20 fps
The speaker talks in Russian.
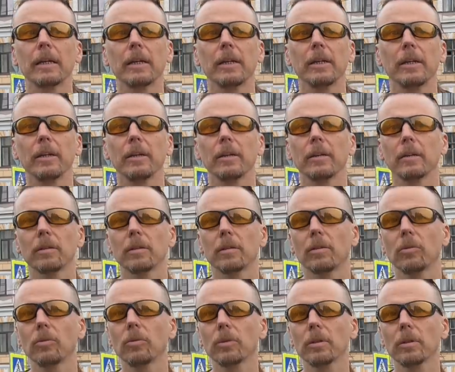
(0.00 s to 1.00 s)
И
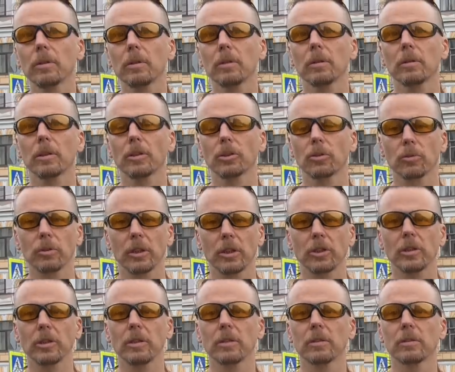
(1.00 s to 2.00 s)
он э, даже
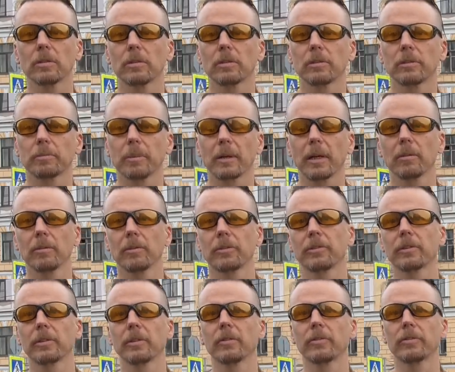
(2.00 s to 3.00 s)
уточнил,
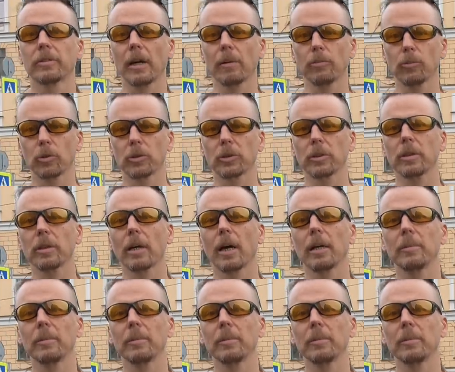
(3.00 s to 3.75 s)
справился в таможне,